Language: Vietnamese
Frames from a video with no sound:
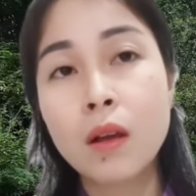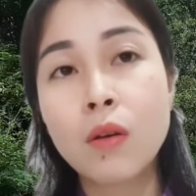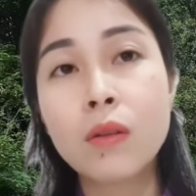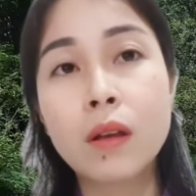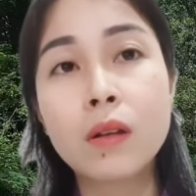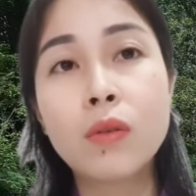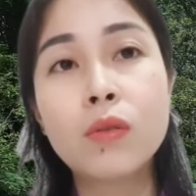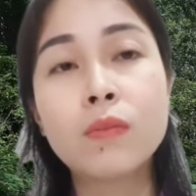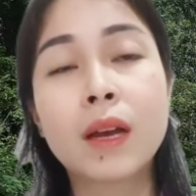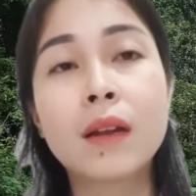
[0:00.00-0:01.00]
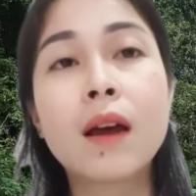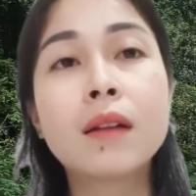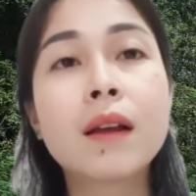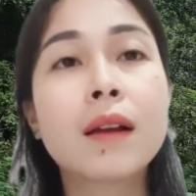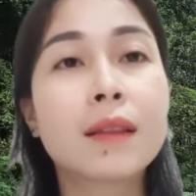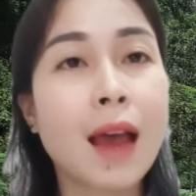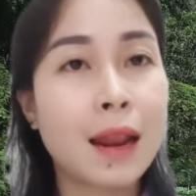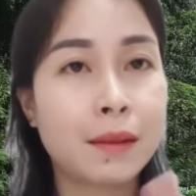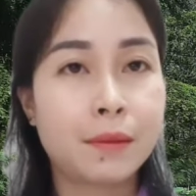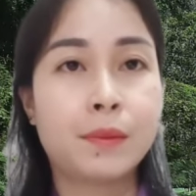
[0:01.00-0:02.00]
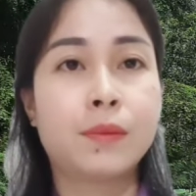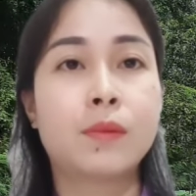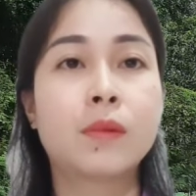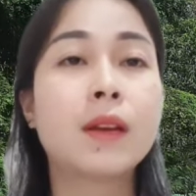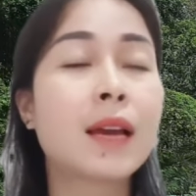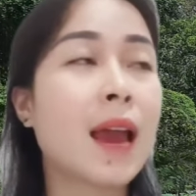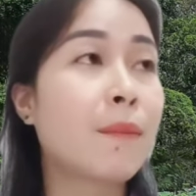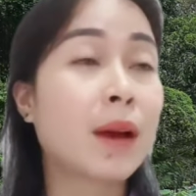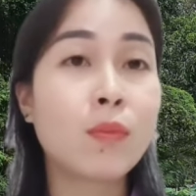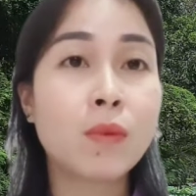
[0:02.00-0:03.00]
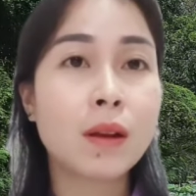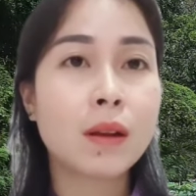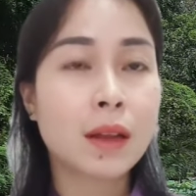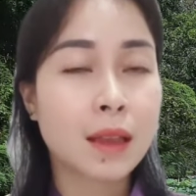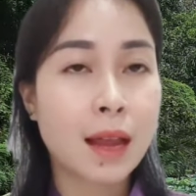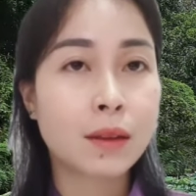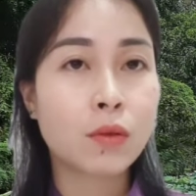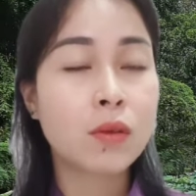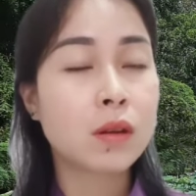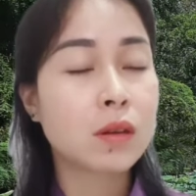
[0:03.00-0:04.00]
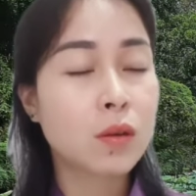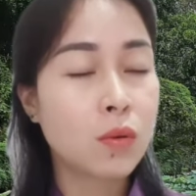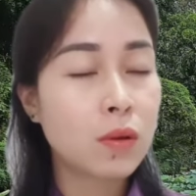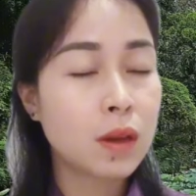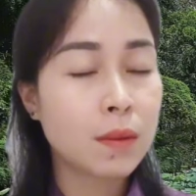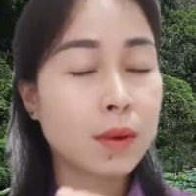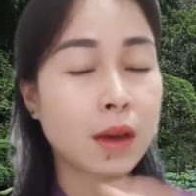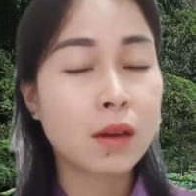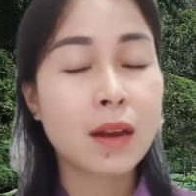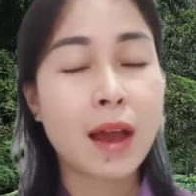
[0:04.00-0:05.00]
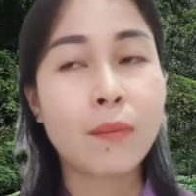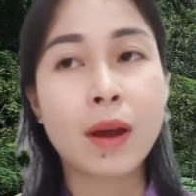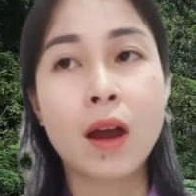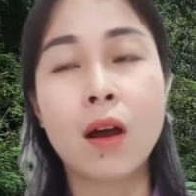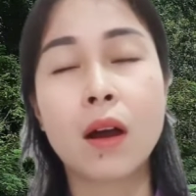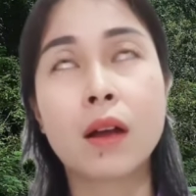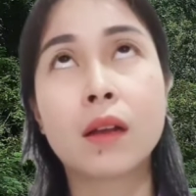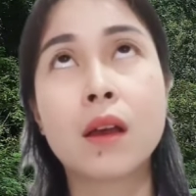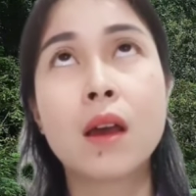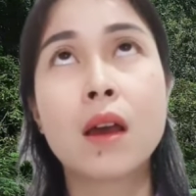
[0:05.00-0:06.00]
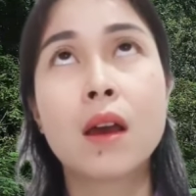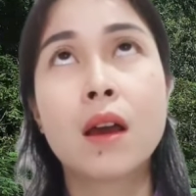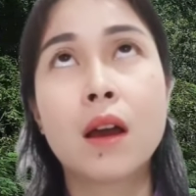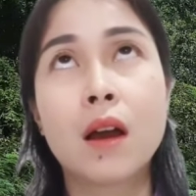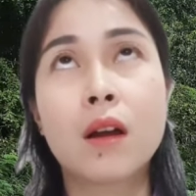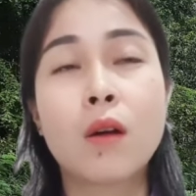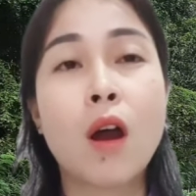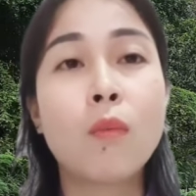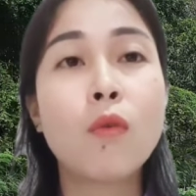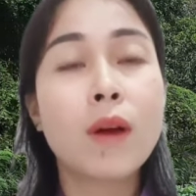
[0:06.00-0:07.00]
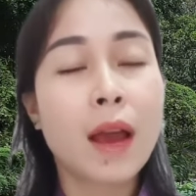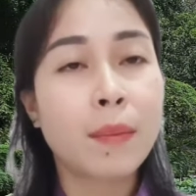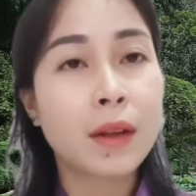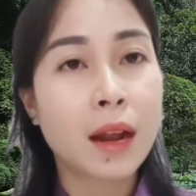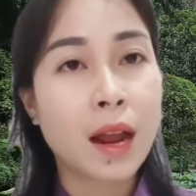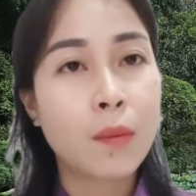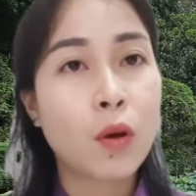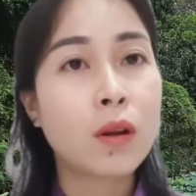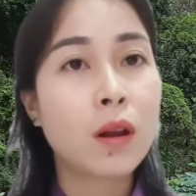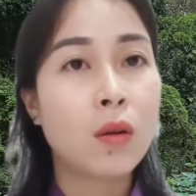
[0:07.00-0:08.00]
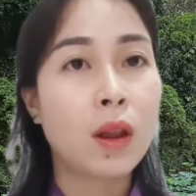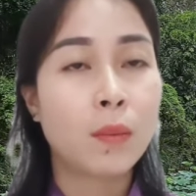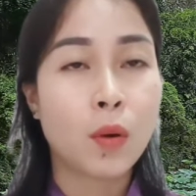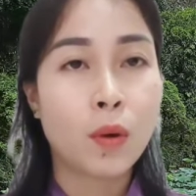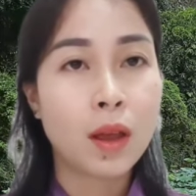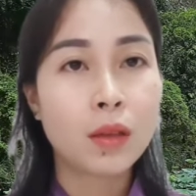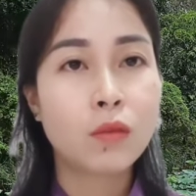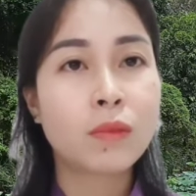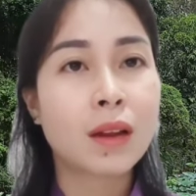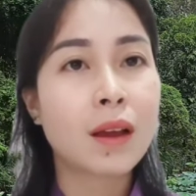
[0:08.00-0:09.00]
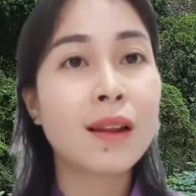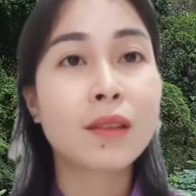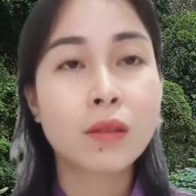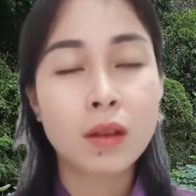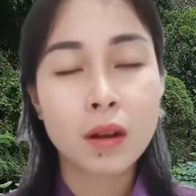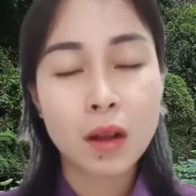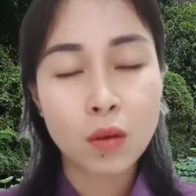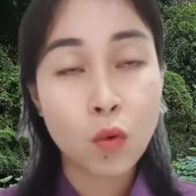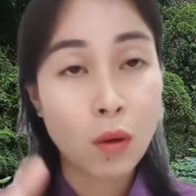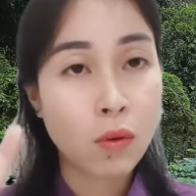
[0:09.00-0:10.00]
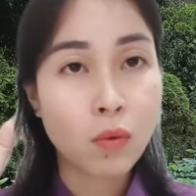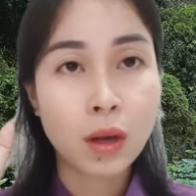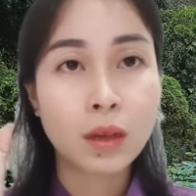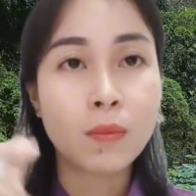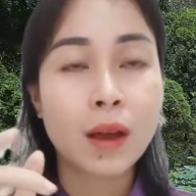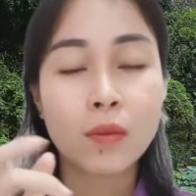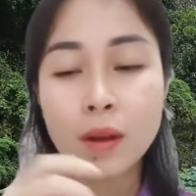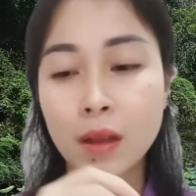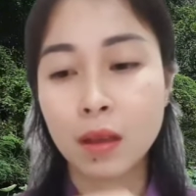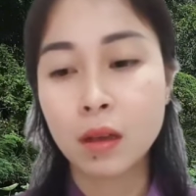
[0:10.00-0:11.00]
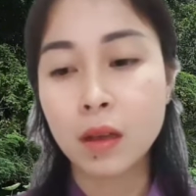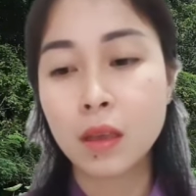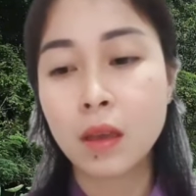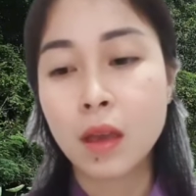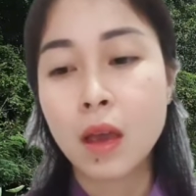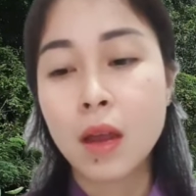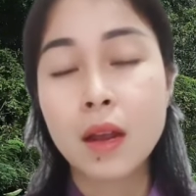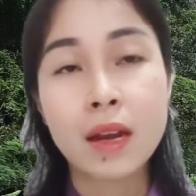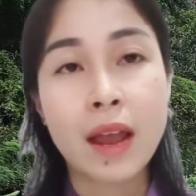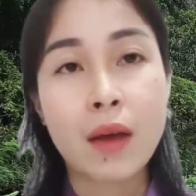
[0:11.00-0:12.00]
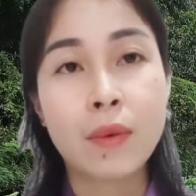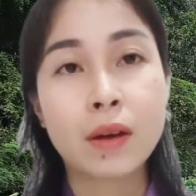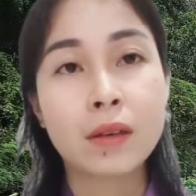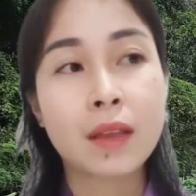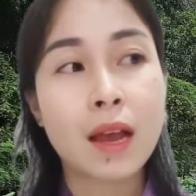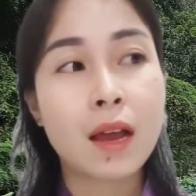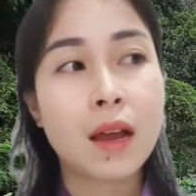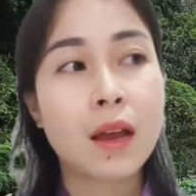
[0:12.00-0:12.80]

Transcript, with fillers: có những núi chúng ta đến rất là thanh những cái am cốc đó rất là thanh có những núi đó mà người nào mà họ à, họ muốn ham thích thằng hông họ đến họ luyện bùa đó chúng ta đến là nơi đó là quằn quằn quằn chống mặt hoặc là những cái nơi nào mà người ta